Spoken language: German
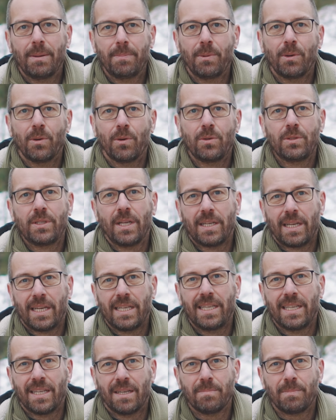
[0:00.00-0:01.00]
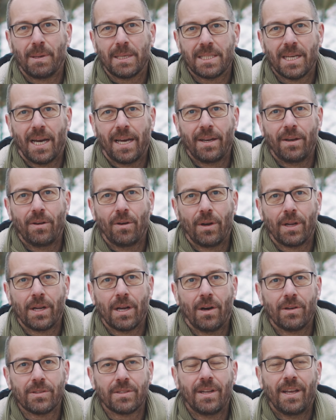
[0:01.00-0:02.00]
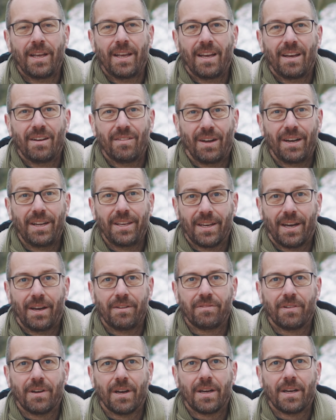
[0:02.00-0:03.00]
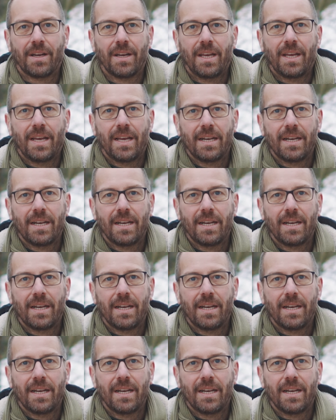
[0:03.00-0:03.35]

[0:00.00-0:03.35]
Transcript: Lippe und den regierenden Parteien in Oerlinghausen war nicht einfach.